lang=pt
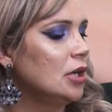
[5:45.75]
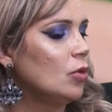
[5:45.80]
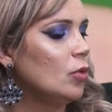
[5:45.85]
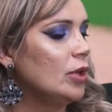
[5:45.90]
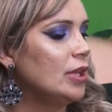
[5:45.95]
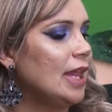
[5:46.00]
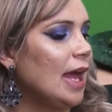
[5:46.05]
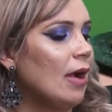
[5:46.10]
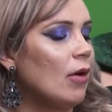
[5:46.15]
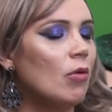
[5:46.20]

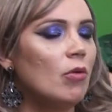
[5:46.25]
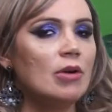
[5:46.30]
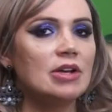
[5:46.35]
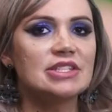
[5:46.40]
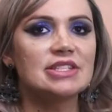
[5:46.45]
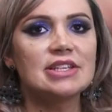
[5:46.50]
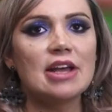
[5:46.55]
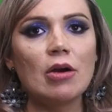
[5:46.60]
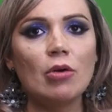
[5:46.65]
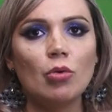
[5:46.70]
cuidar com a
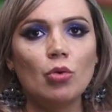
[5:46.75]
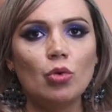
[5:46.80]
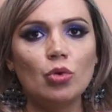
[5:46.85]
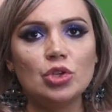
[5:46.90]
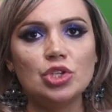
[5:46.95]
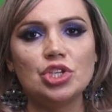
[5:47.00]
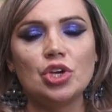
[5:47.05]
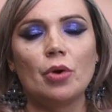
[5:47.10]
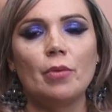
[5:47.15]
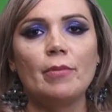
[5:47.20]

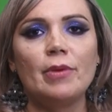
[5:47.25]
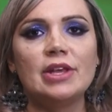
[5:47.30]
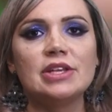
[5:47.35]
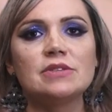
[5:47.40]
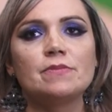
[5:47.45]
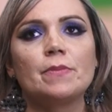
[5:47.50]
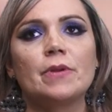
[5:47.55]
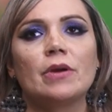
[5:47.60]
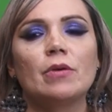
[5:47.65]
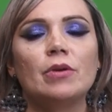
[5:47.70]
saúde, é um
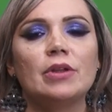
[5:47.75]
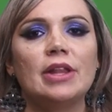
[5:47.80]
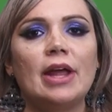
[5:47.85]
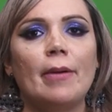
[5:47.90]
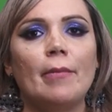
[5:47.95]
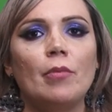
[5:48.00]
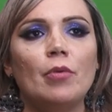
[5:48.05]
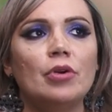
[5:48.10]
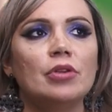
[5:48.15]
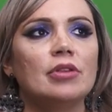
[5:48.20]
mês para
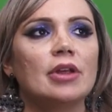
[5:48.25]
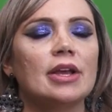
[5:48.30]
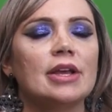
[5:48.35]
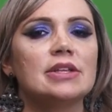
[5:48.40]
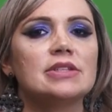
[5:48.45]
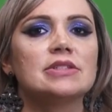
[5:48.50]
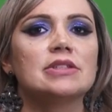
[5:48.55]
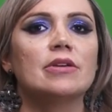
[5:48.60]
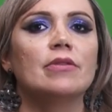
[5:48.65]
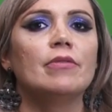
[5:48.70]
cuidar muito a
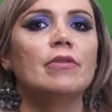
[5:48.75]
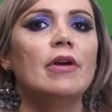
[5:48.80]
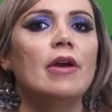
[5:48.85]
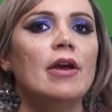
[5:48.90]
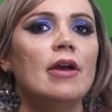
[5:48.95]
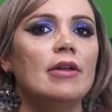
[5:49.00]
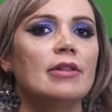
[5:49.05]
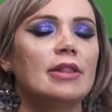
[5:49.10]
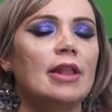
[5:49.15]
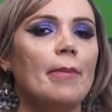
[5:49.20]
questão
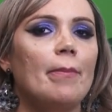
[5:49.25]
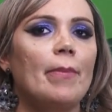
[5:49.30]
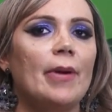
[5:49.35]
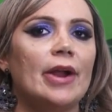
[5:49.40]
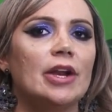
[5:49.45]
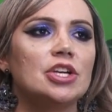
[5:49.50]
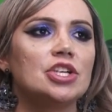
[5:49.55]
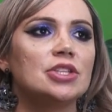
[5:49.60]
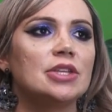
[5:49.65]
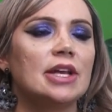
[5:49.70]
da
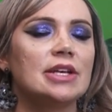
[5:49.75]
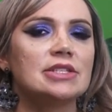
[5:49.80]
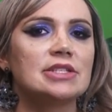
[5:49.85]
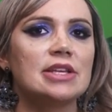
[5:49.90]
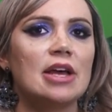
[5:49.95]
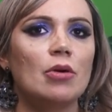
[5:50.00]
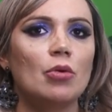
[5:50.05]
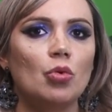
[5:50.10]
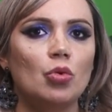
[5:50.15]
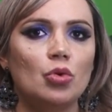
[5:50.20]
parte da
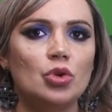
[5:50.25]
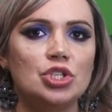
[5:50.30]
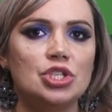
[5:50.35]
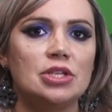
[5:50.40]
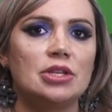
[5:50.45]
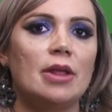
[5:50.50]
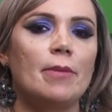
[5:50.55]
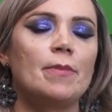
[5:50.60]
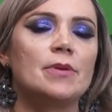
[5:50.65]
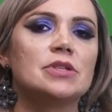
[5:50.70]

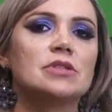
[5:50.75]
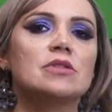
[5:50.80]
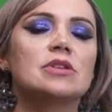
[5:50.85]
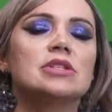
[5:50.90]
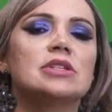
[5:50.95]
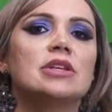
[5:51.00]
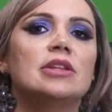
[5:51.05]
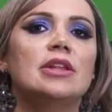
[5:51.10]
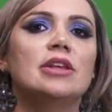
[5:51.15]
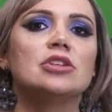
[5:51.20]
saúde. Tem
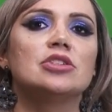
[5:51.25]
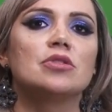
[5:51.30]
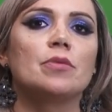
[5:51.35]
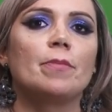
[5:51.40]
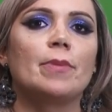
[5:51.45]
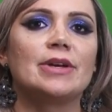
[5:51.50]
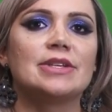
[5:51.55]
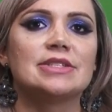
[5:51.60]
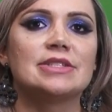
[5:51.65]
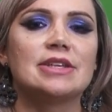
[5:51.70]
pessoas que deixam
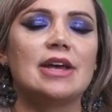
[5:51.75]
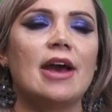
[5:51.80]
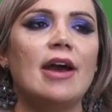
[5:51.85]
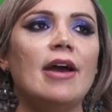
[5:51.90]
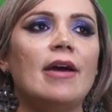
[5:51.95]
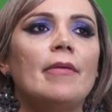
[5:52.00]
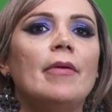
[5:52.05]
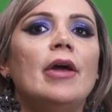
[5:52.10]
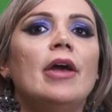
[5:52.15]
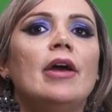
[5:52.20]

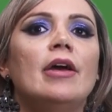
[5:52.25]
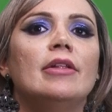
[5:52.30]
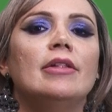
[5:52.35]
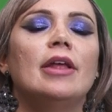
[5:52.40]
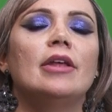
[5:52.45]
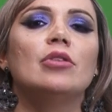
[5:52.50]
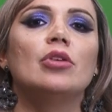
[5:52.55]
passar, né?